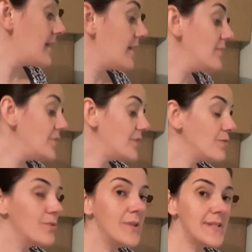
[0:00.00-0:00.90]
Então eu
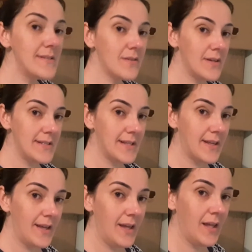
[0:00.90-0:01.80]
tiro todas essas coisas
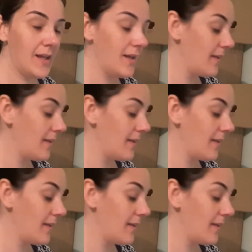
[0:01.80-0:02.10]
aqui,